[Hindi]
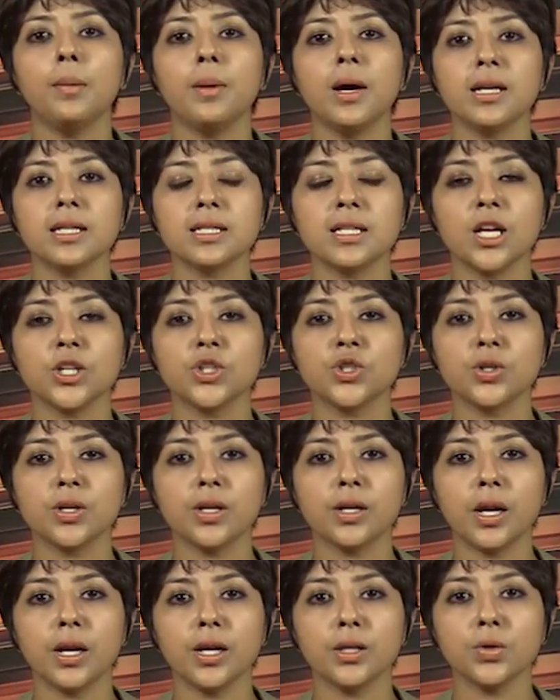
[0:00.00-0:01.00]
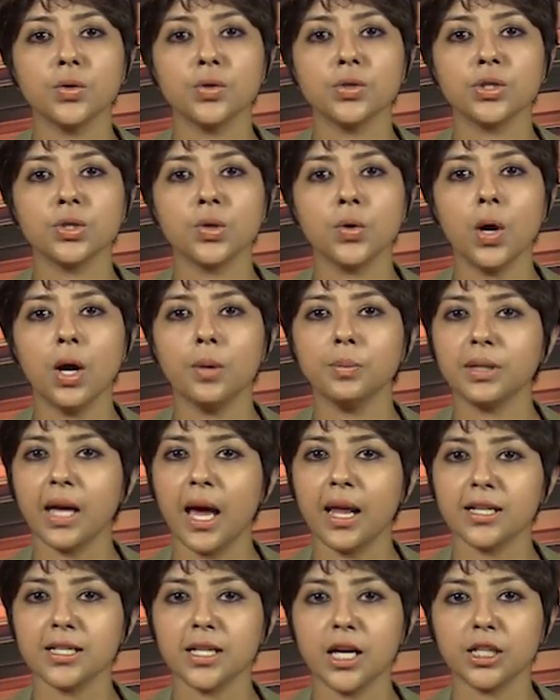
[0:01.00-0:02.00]
हमारे साथ जुड़े रहे दोस्तों हम
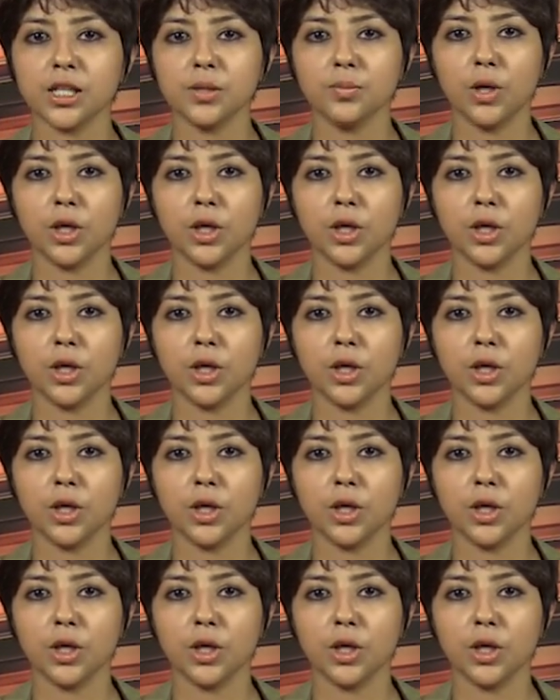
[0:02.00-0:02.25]
कनाडा की